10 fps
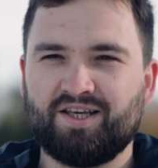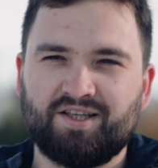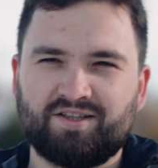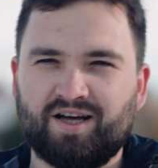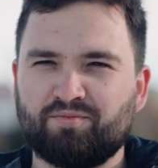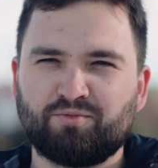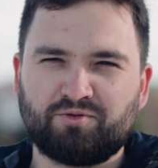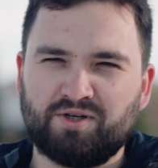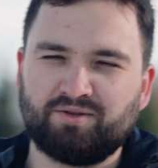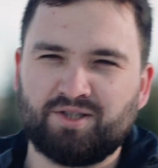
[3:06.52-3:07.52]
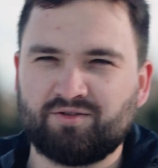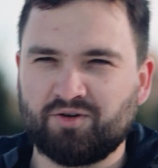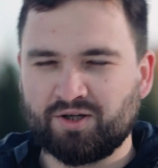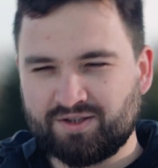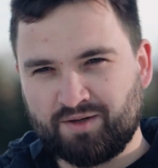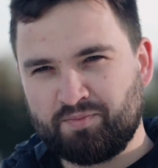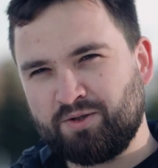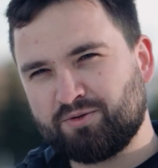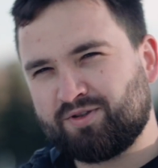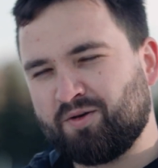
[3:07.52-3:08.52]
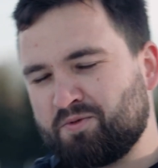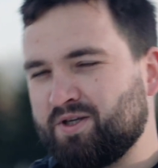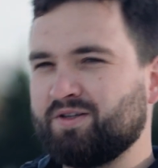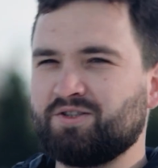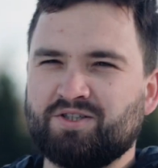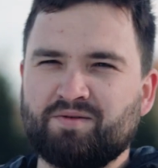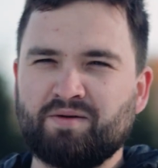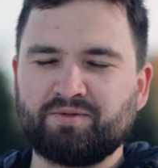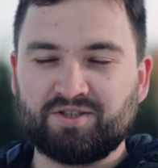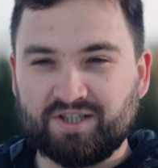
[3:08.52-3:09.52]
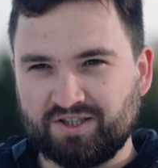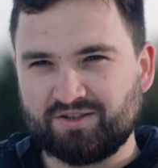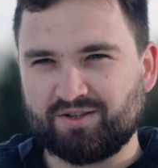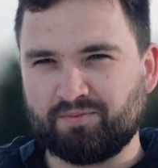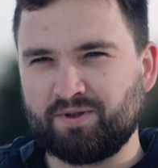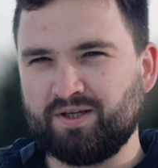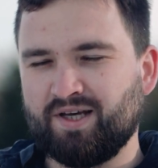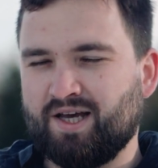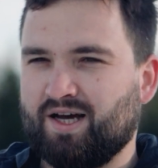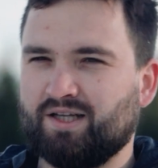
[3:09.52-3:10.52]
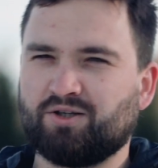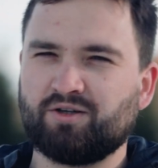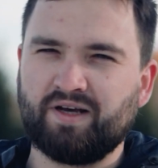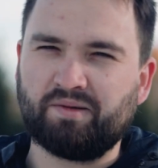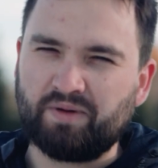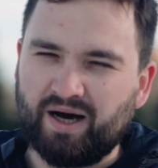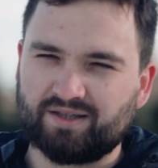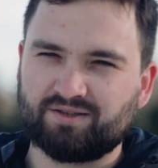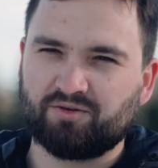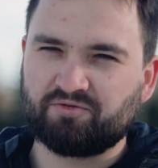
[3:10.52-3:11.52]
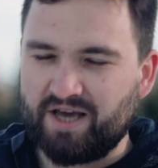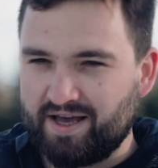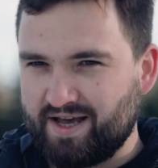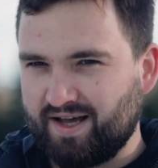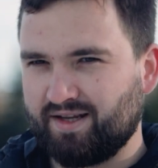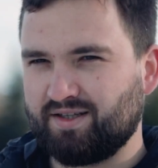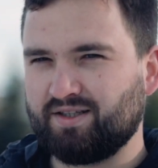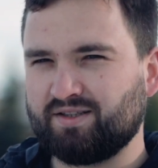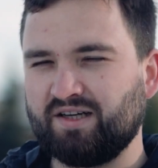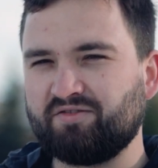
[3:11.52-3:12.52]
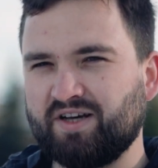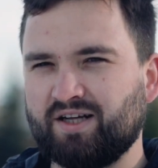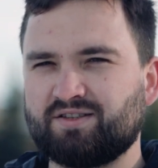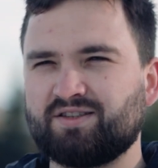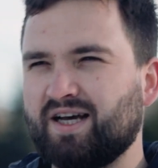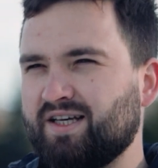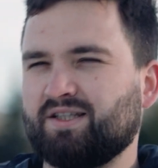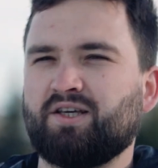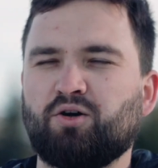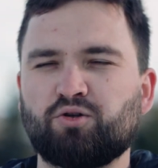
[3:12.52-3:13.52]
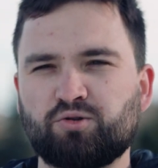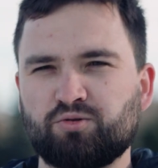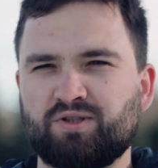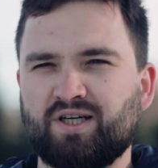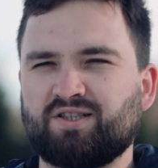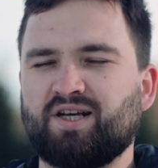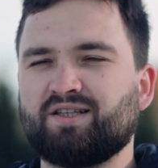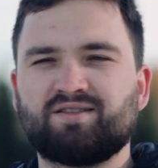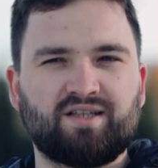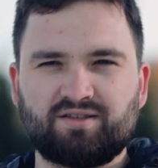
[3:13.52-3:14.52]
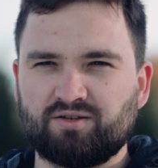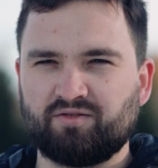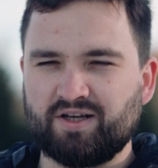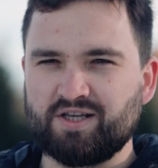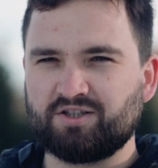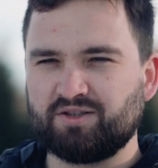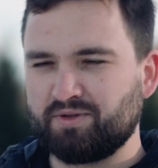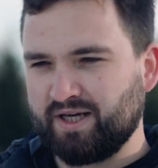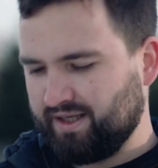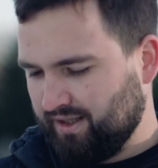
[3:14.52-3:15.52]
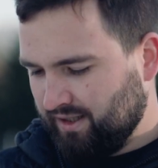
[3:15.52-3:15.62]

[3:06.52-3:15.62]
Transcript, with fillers: i tam mówiłem, że jest w okolicach 5 stopni, dzisiaj mamy 10 stopni, aczkolwiek bardzo wieje i ten wiatr daje takie odczucia, że jest zdecydowanie zimniej.